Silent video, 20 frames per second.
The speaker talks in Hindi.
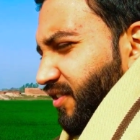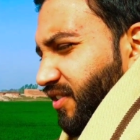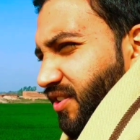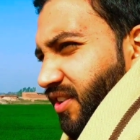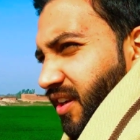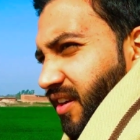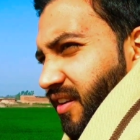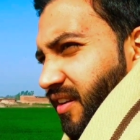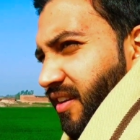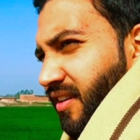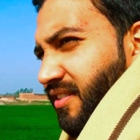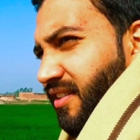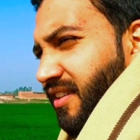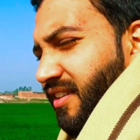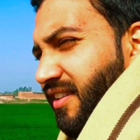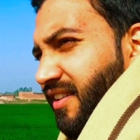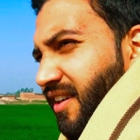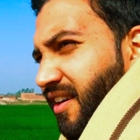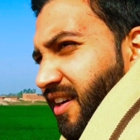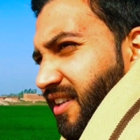इंशाल्लाह
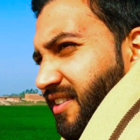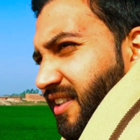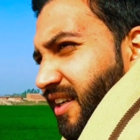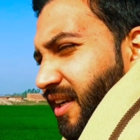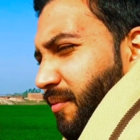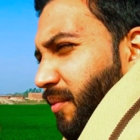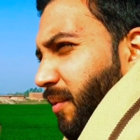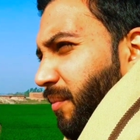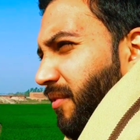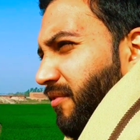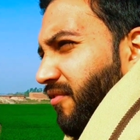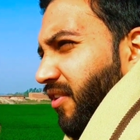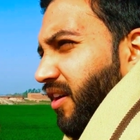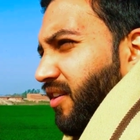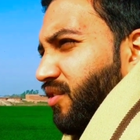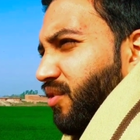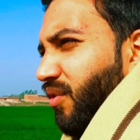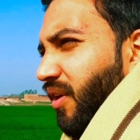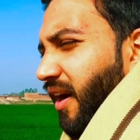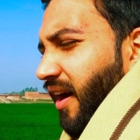जल्दी आ जाएंगे मेरे पास
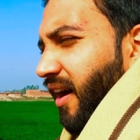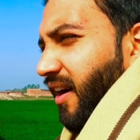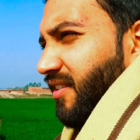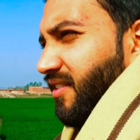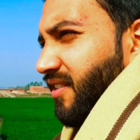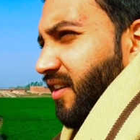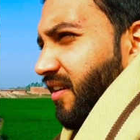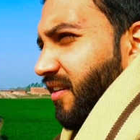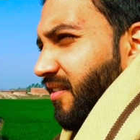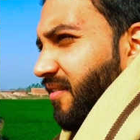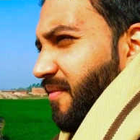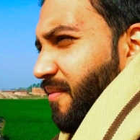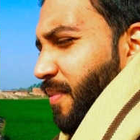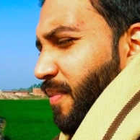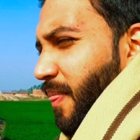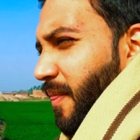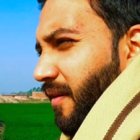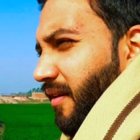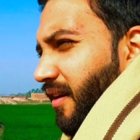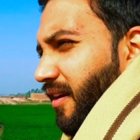वक्त तो है आजकल
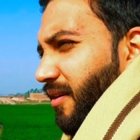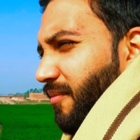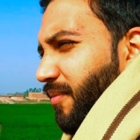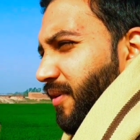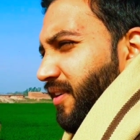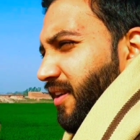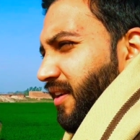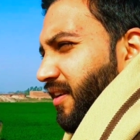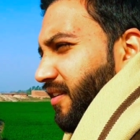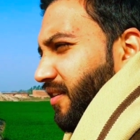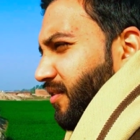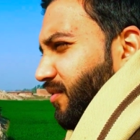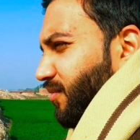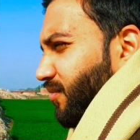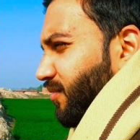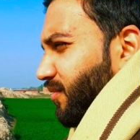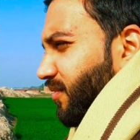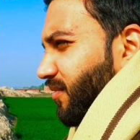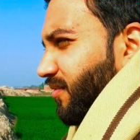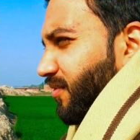लेकिन पता नहीं
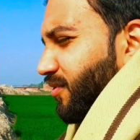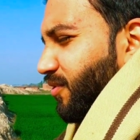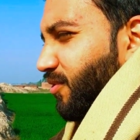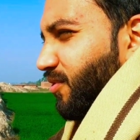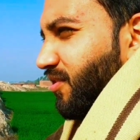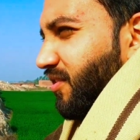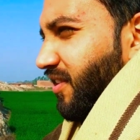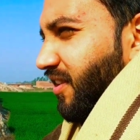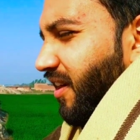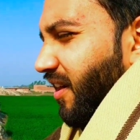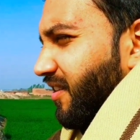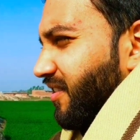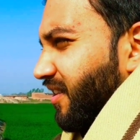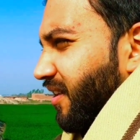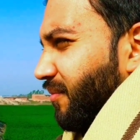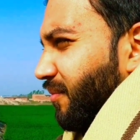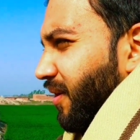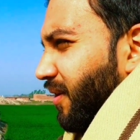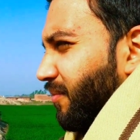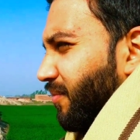क्यों सुस्ती
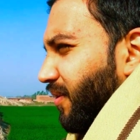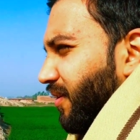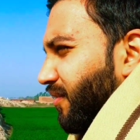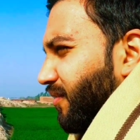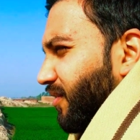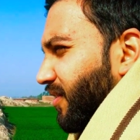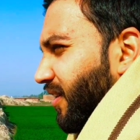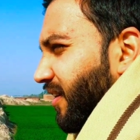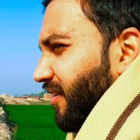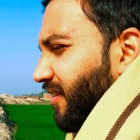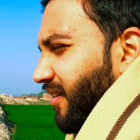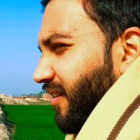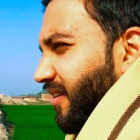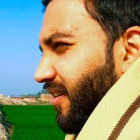आजकल बड़ी पड़ी हुई है